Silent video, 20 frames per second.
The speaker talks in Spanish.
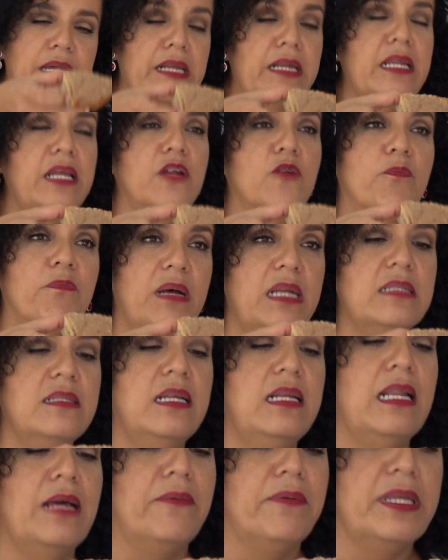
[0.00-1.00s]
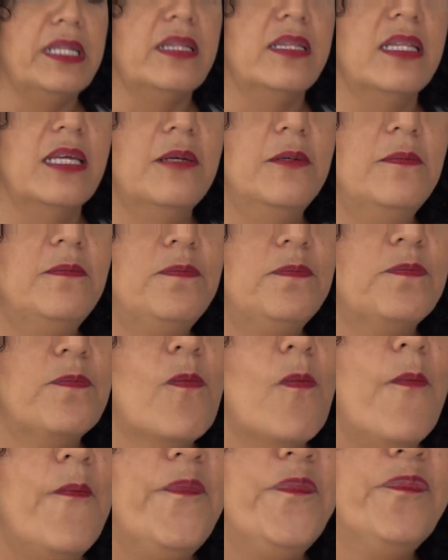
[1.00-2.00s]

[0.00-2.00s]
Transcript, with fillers: guerrero, pan de la venta. Y no me digan que cuando